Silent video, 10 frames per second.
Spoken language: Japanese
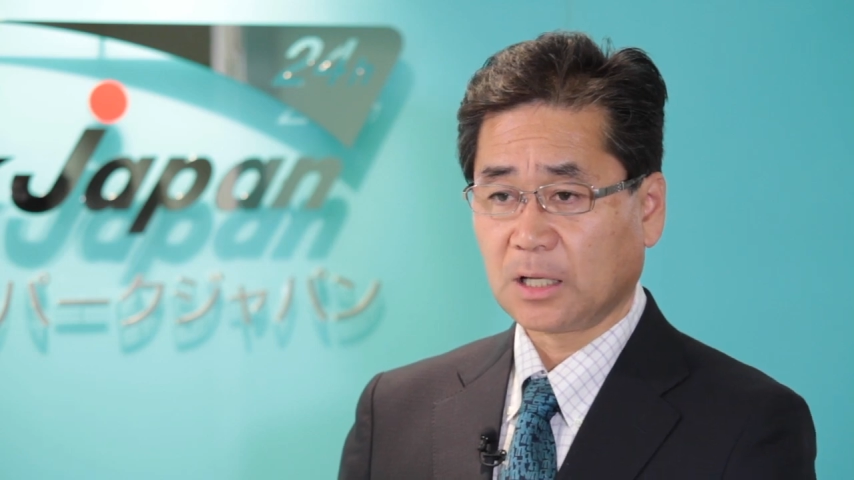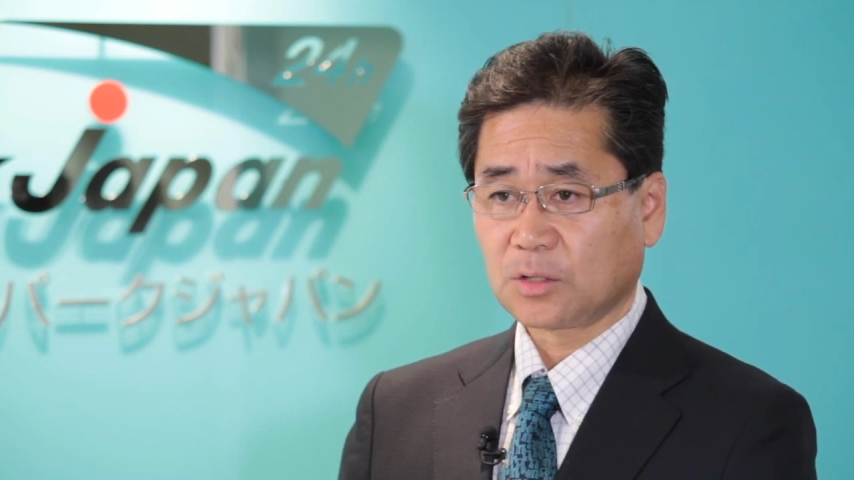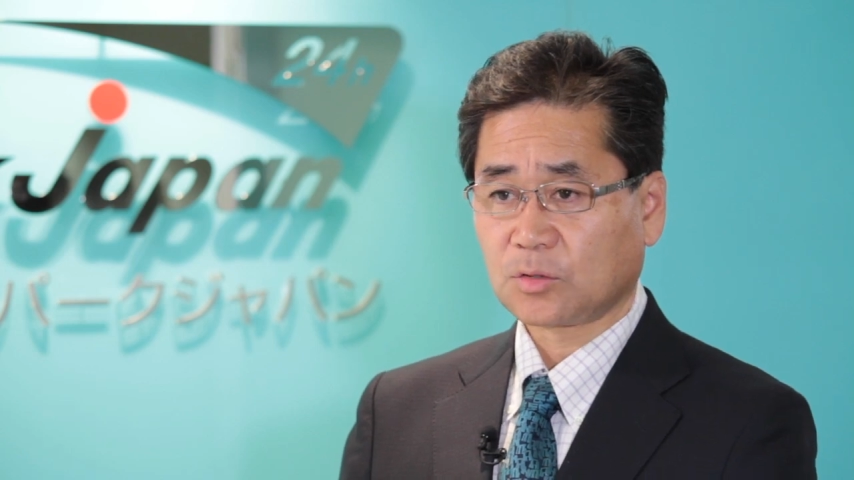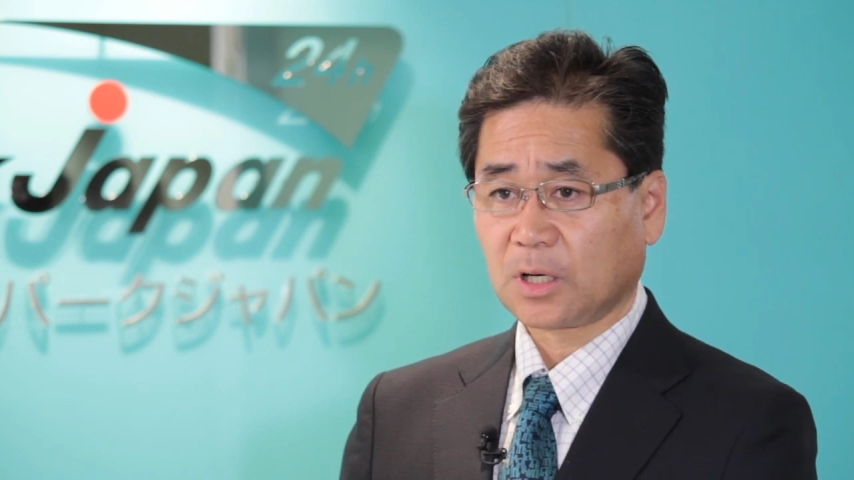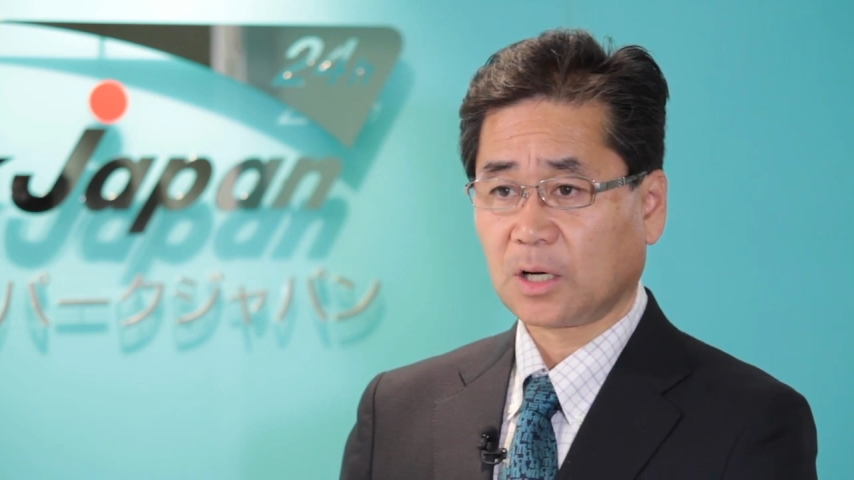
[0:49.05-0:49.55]

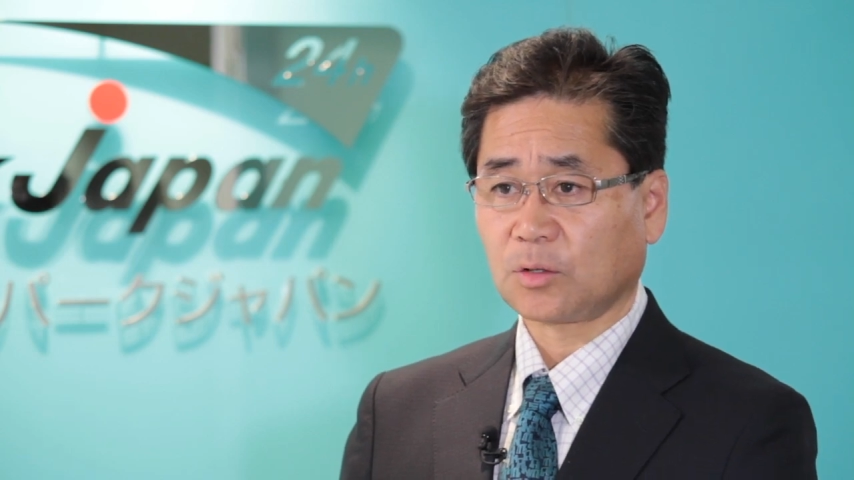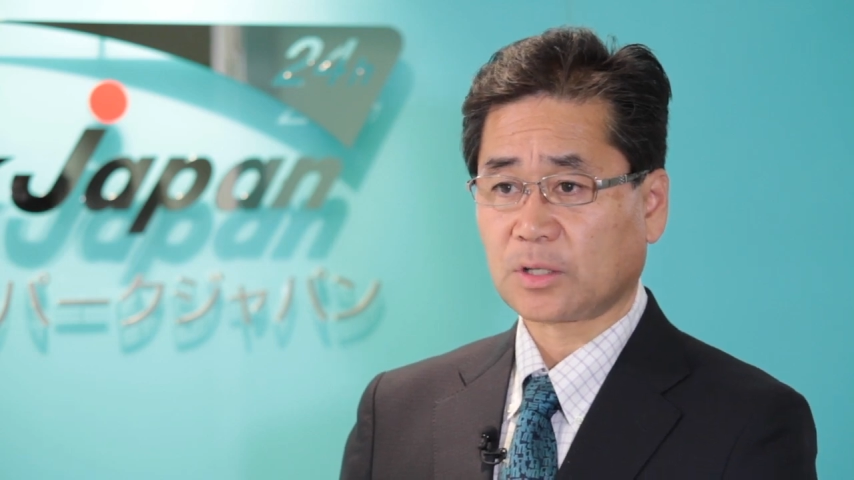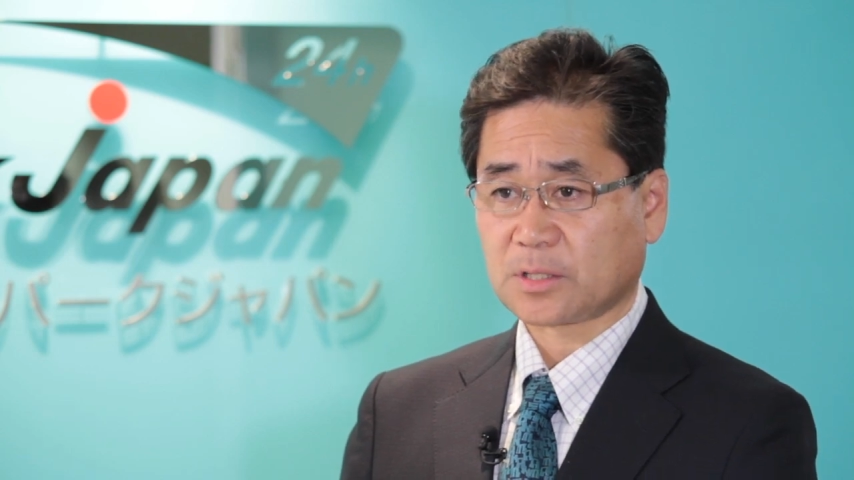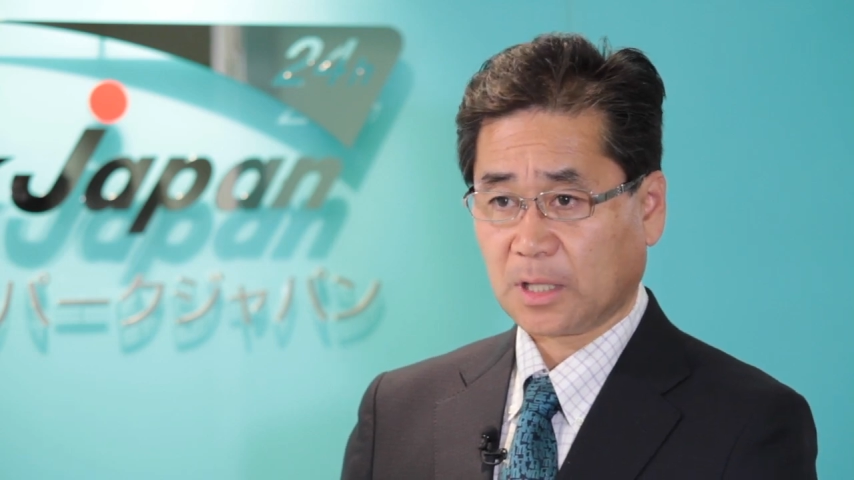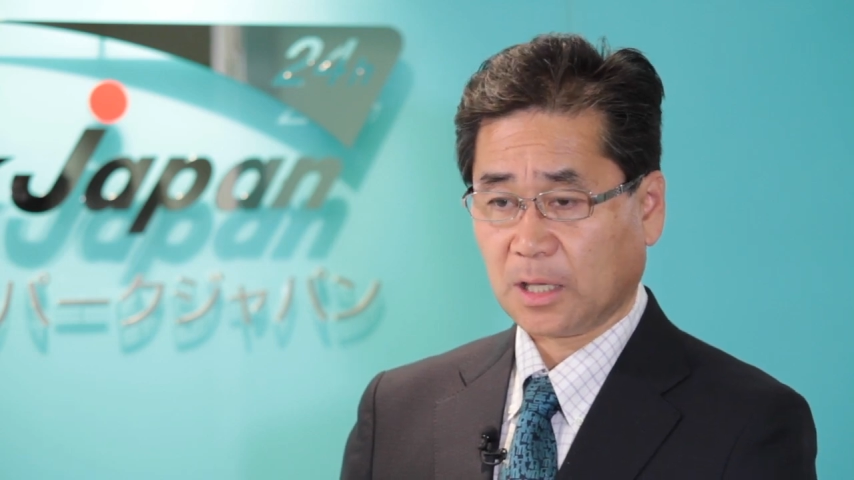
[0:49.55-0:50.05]
それらをで
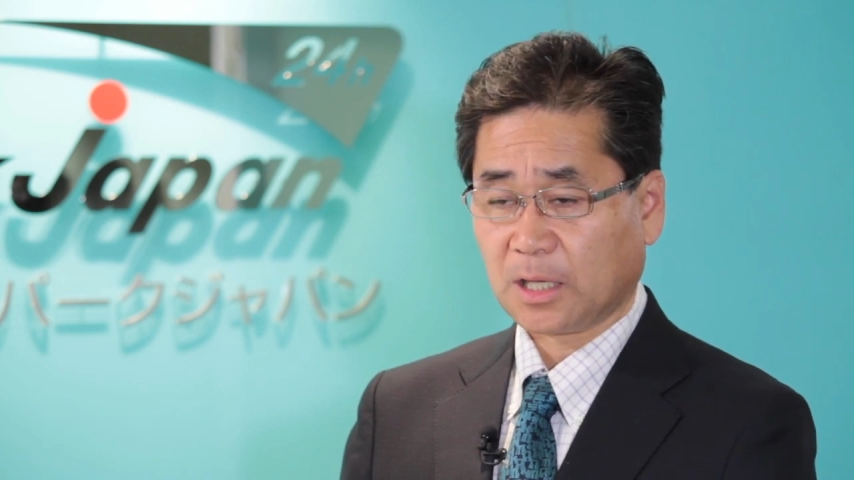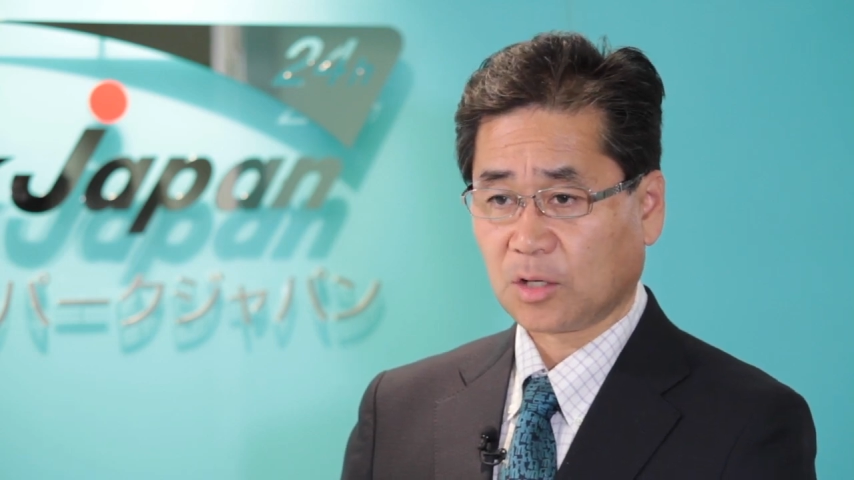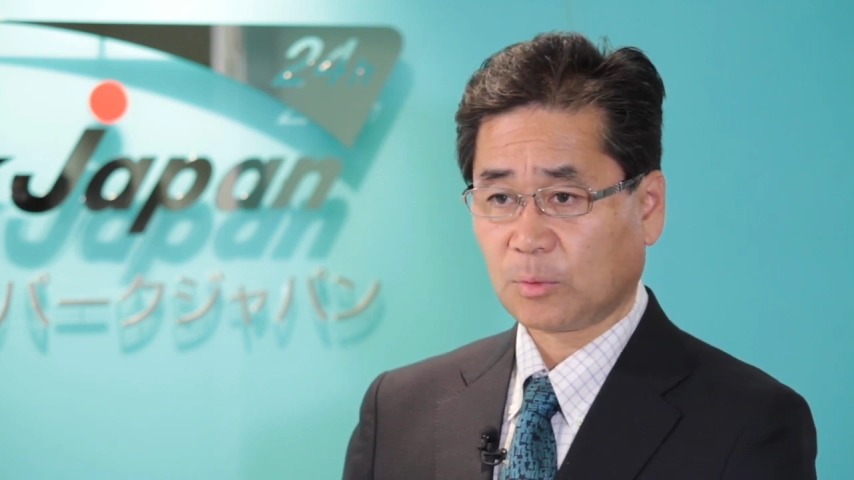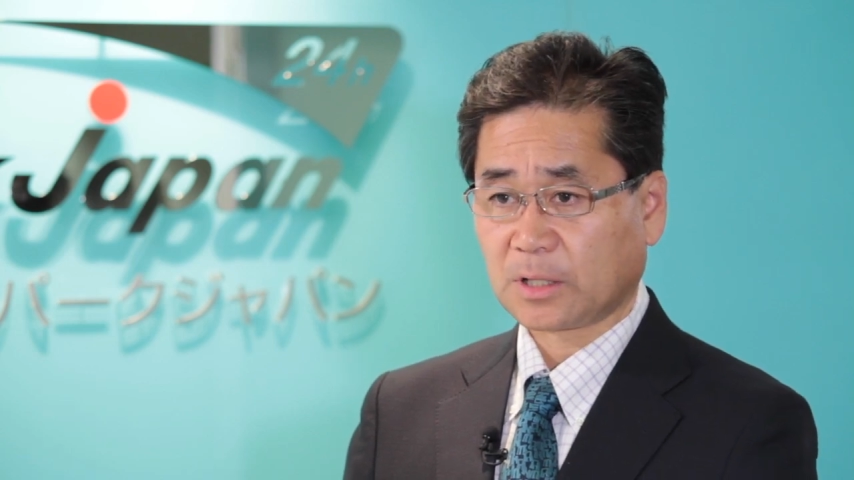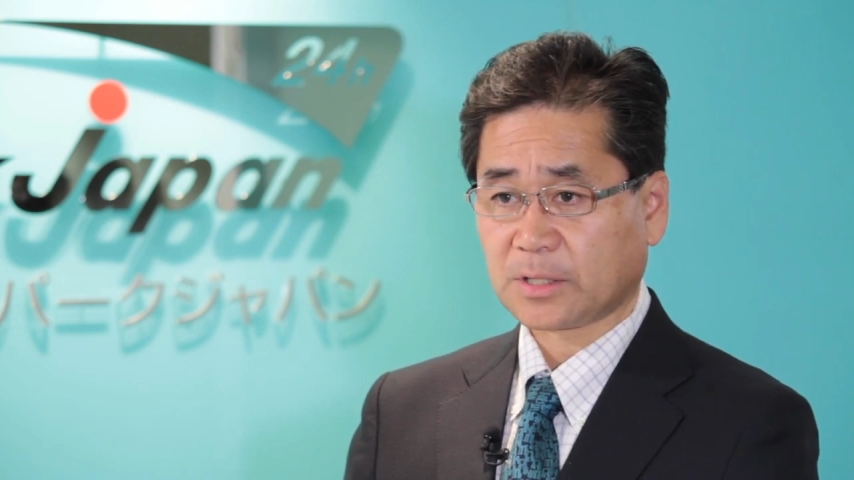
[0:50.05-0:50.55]
すね営
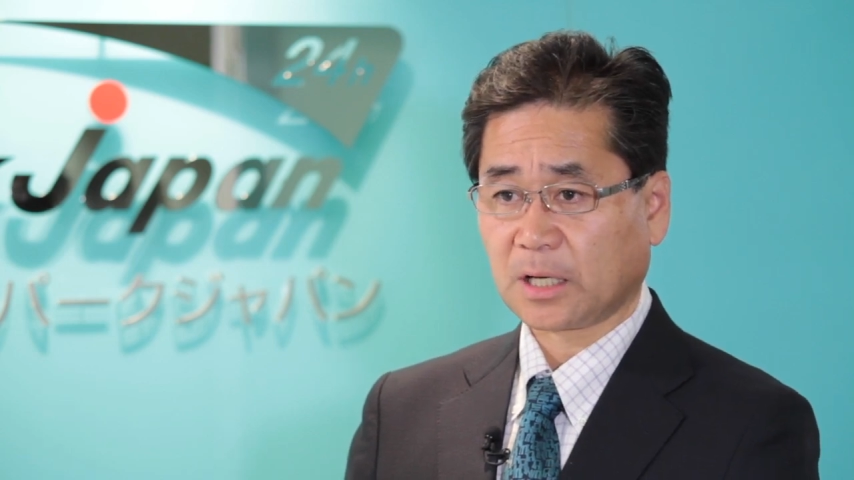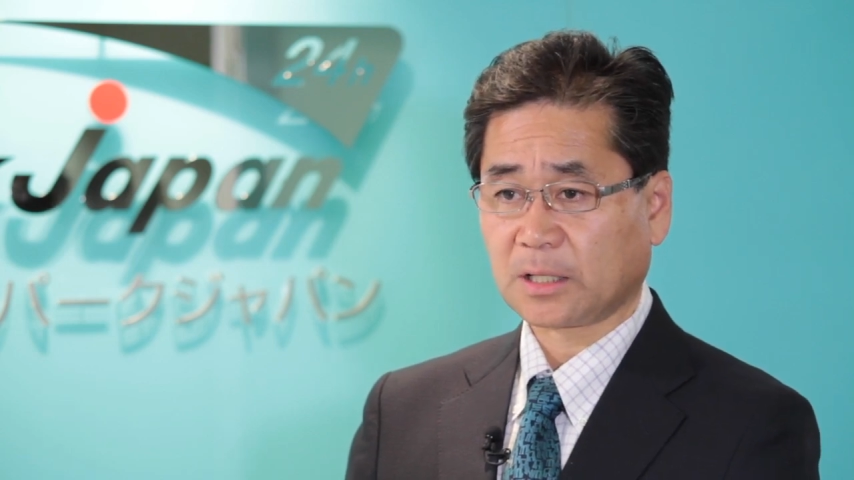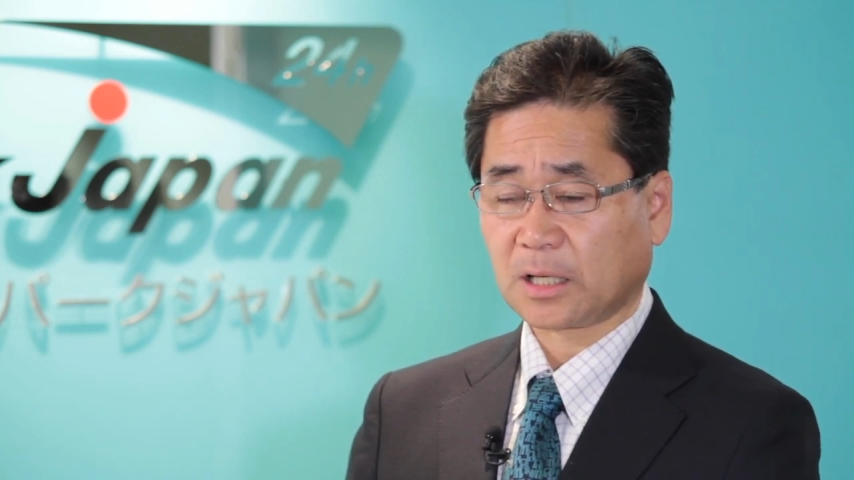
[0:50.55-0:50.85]
業マンがさらに